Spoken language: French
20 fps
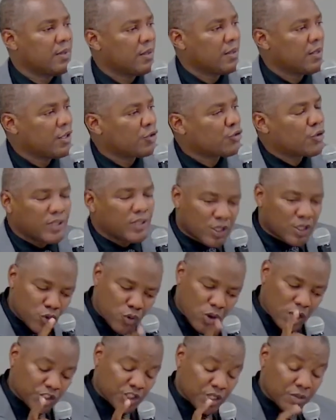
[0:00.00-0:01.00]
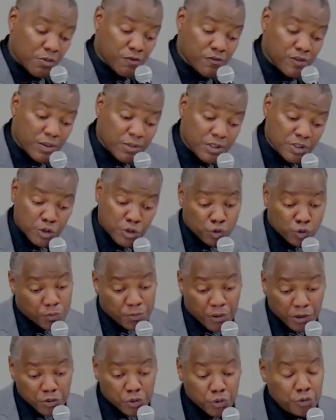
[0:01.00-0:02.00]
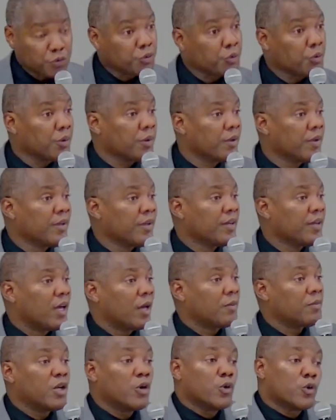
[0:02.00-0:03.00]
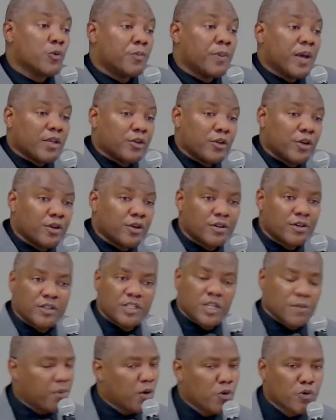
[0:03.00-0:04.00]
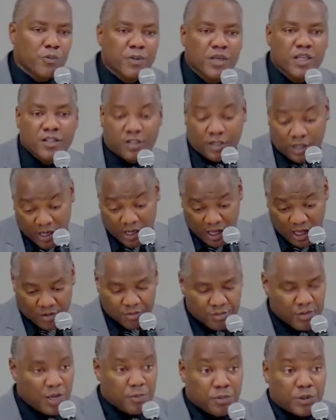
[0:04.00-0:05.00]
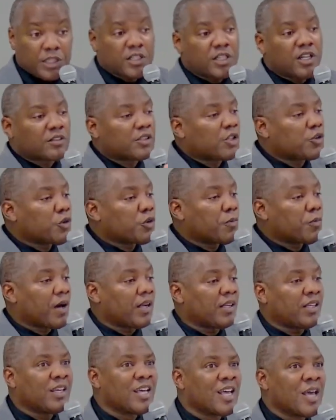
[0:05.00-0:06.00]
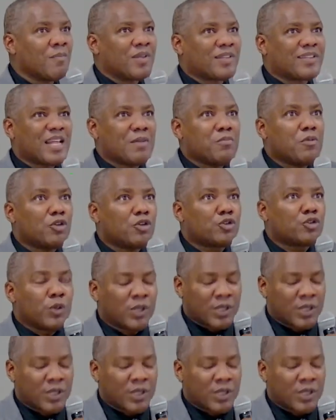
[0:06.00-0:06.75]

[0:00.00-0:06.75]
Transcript: Tu es découragé, mon frère, ma soeur. Tu penses que Dieu a eh bien occupé ailleurs. Il n'est pas occupé, il est là. Et peut-être qu'il est en train de te parler, mais tellement tu es